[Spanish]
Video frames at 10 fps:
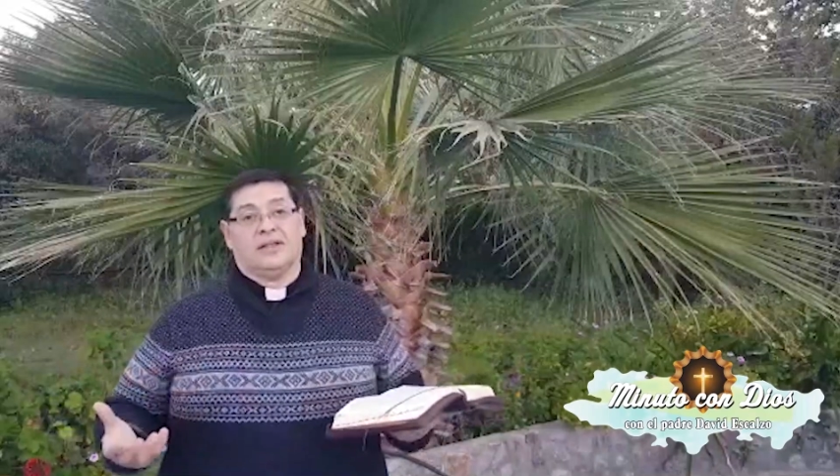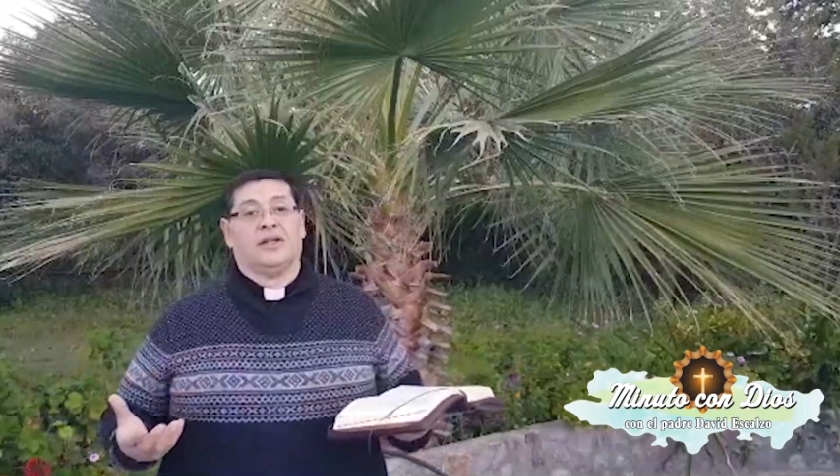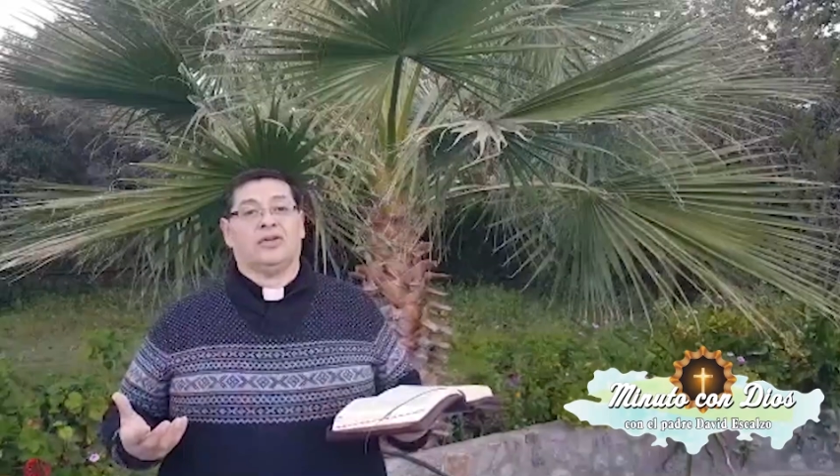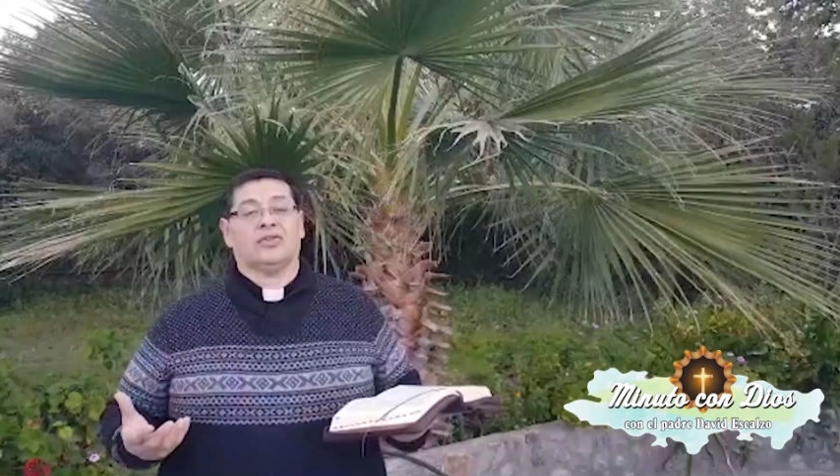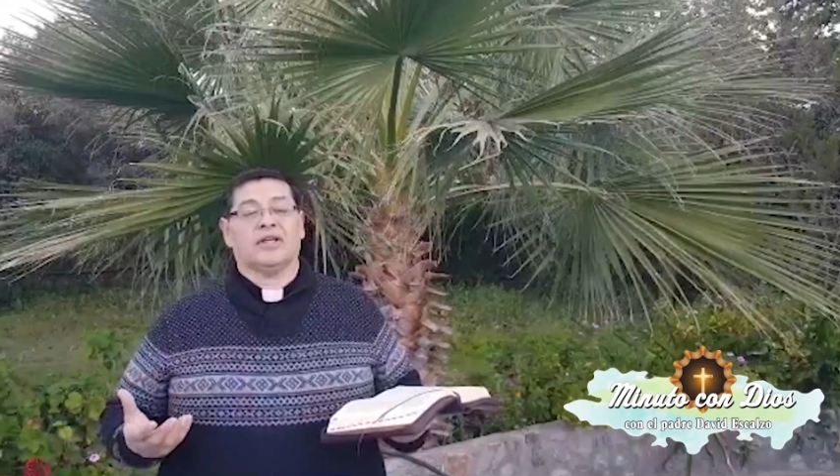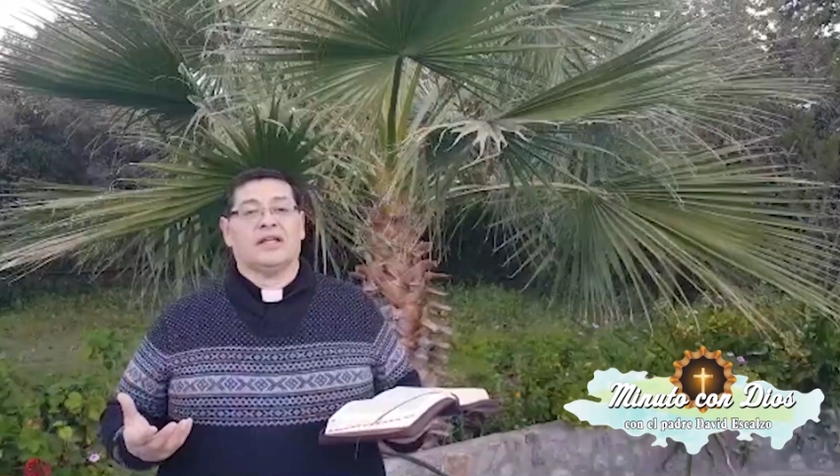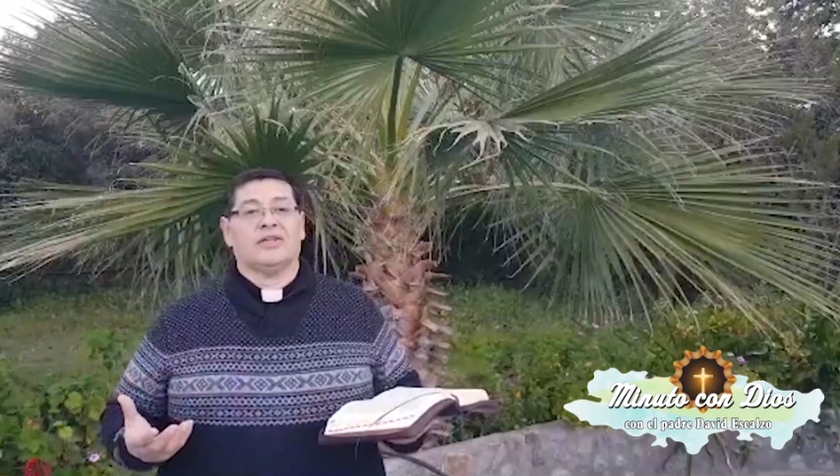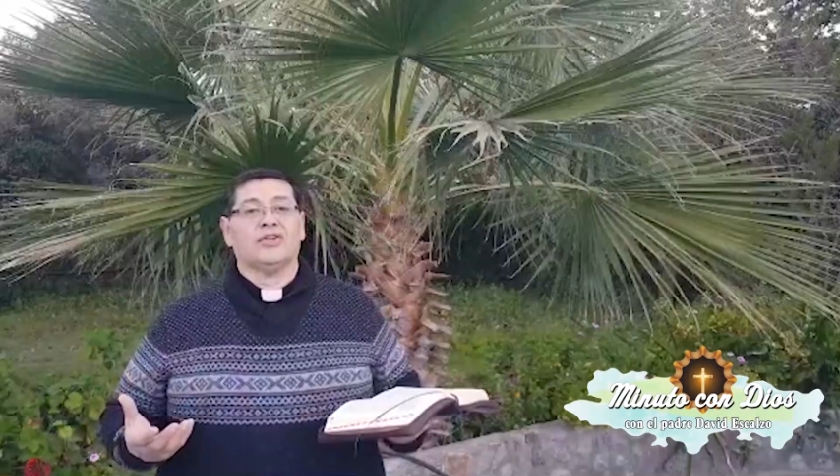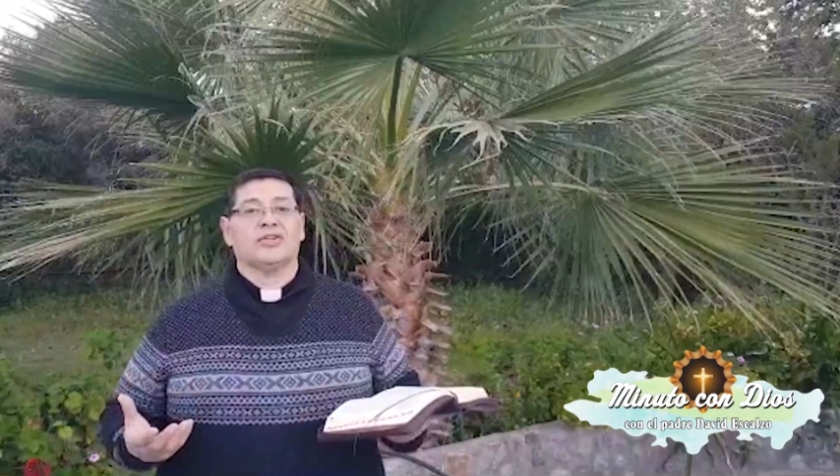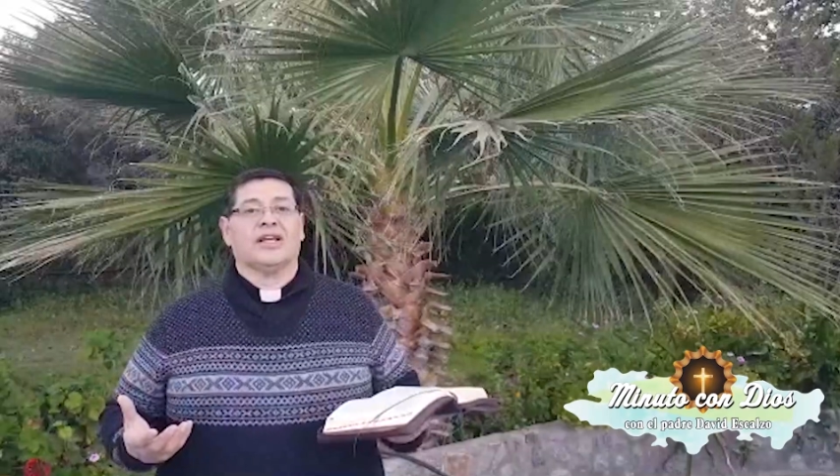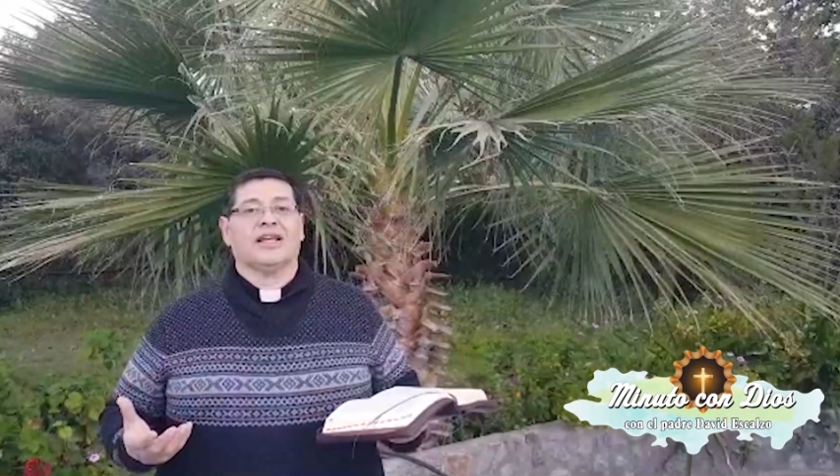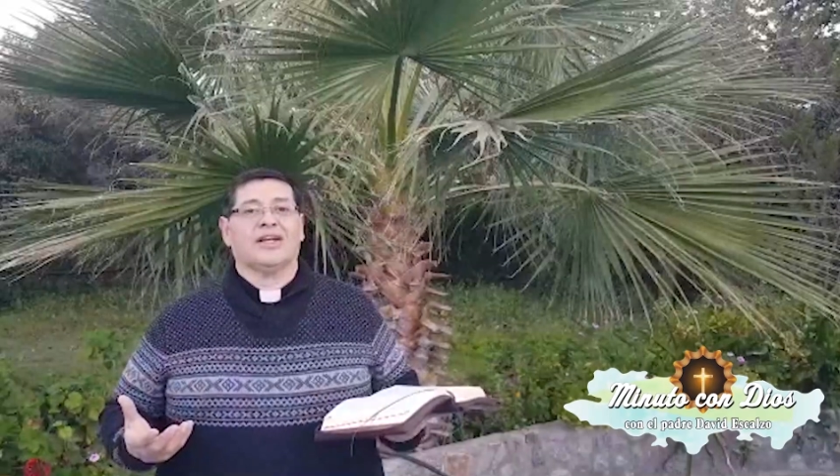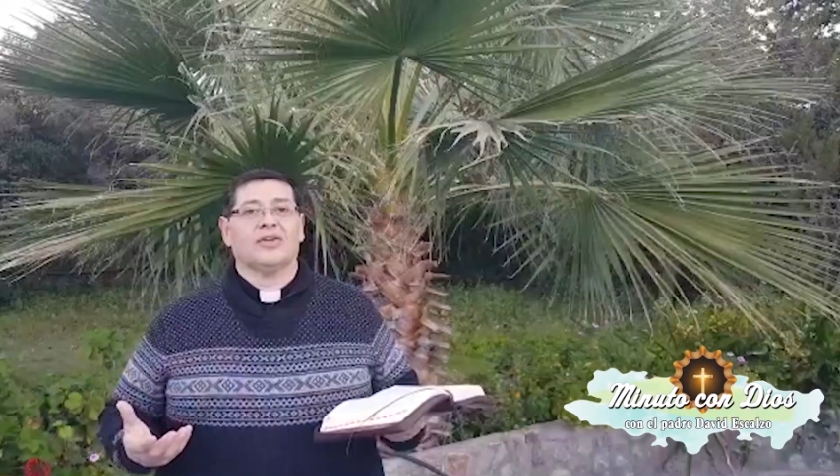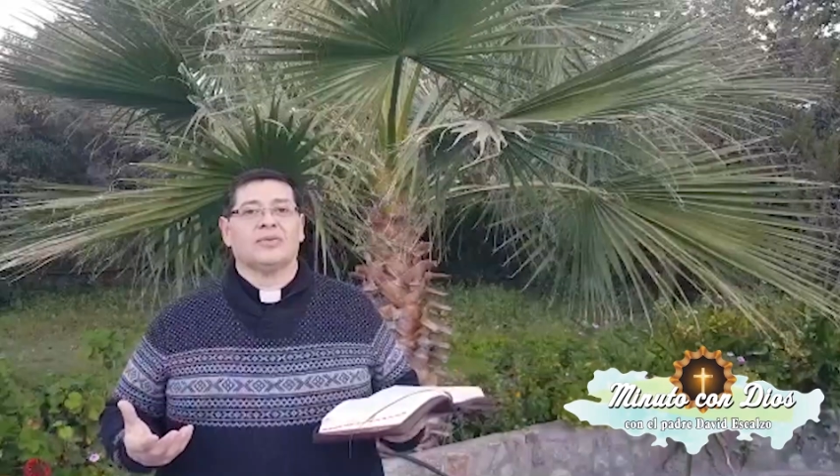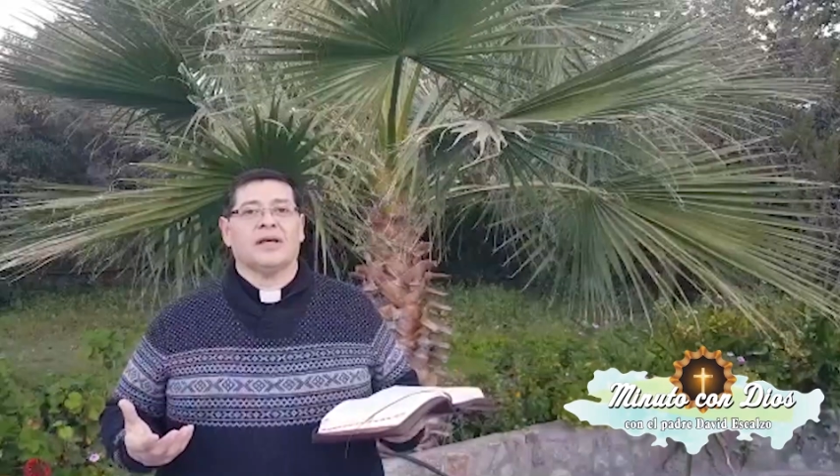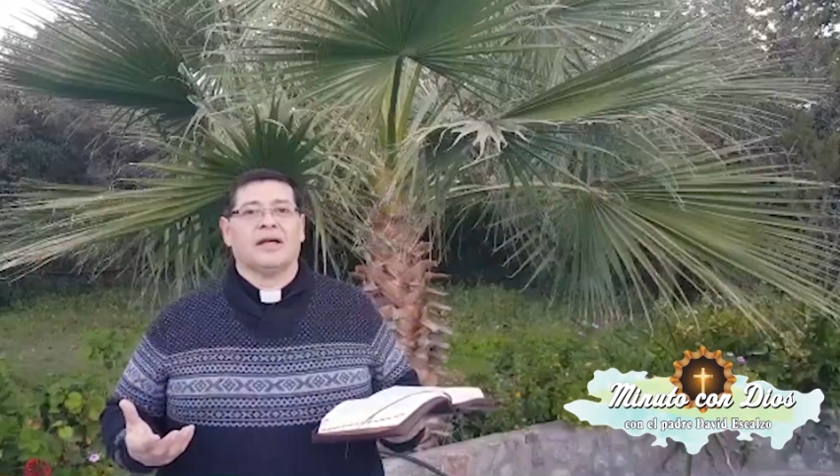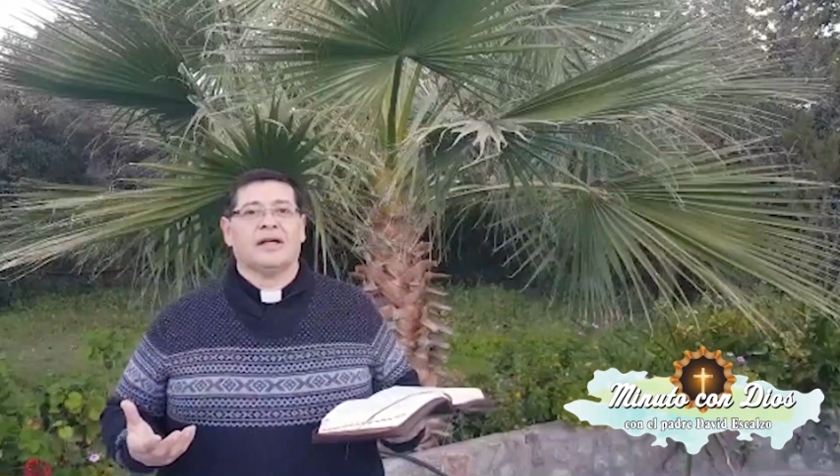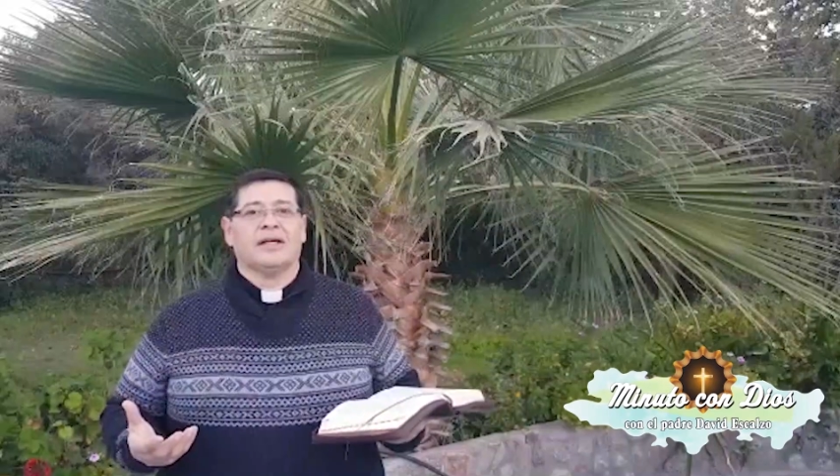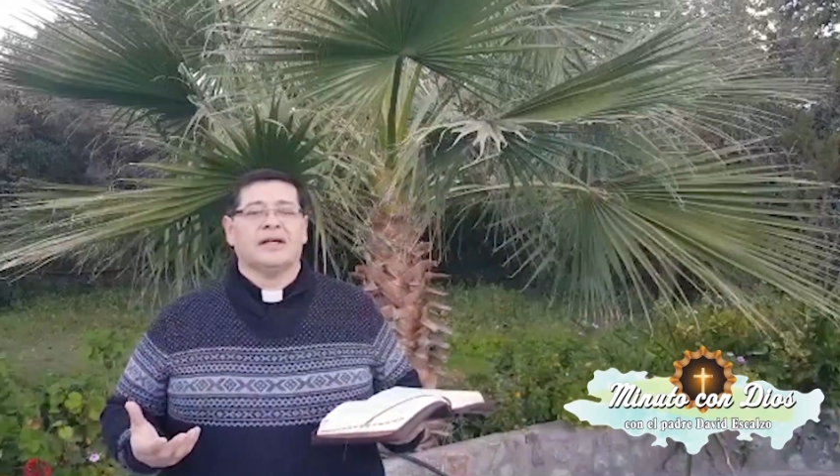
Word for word: y no sea Dios el que nos vea.